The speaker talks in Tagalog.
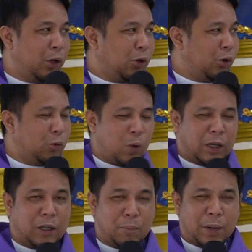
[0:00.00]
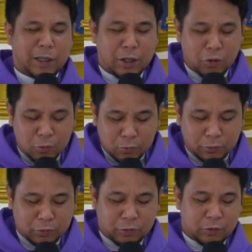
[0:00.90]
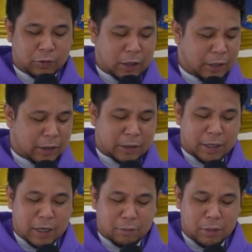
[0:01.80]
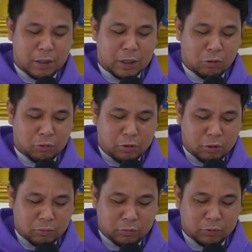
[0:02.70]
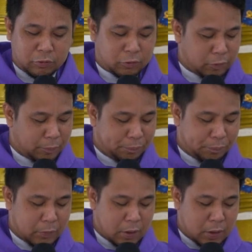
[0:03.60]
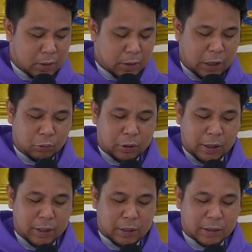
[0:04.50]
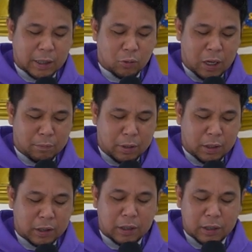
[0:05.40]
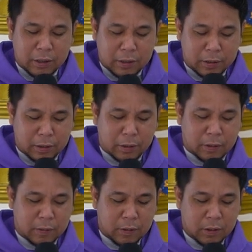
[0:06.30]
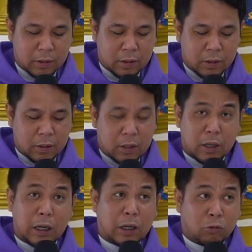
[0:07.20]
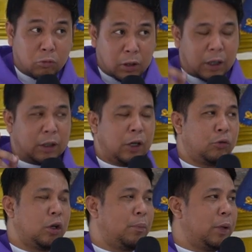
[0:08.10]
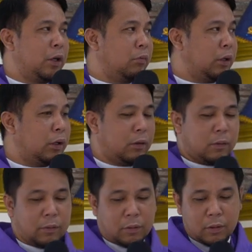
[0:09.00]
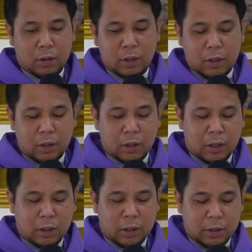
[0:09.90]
we don't want the bad news. Kayat tayo amin ti good news. Dahito iti kayat tayo amin adinggan. Nang runa kadagito nga panawag nga